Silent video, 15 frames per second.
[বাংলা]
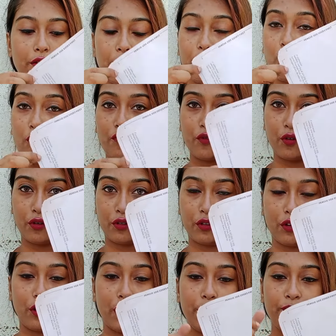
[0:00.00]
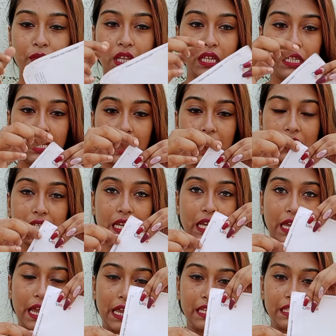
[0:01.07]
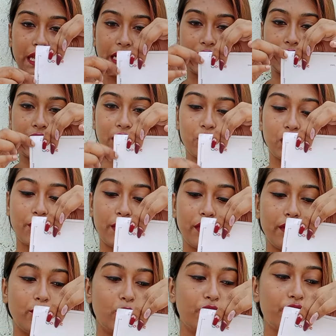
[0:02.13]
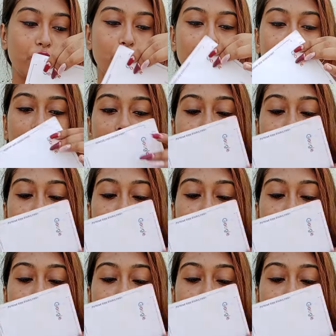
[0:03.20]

রিমুভ করতে হয় ঠিক আছে এই জায়গা থেকে যদি আমি রিমুভ করি